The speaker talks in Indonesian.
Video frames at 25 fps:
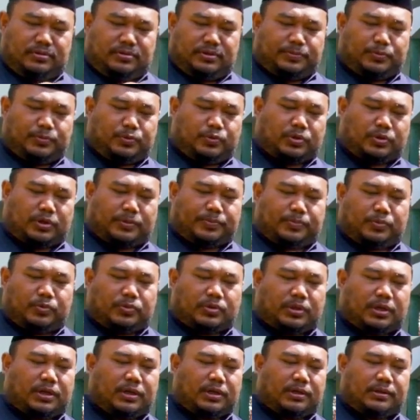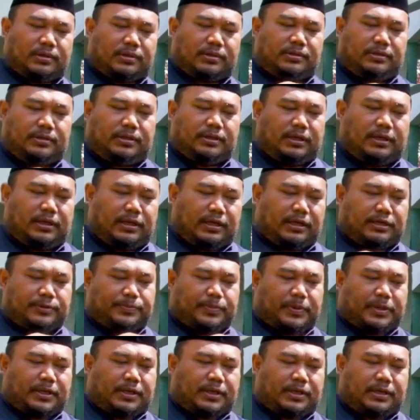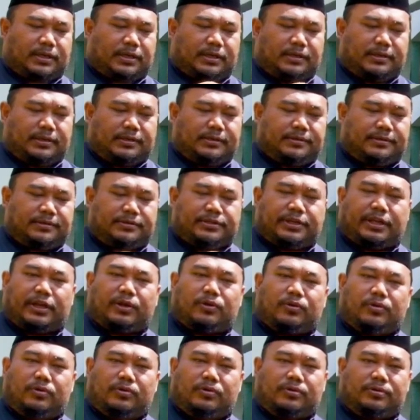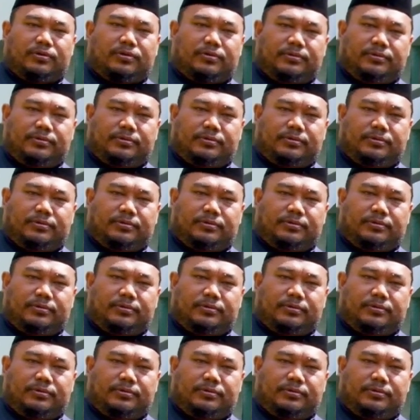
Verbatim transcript: diputer-puter di gelas pakai sendok,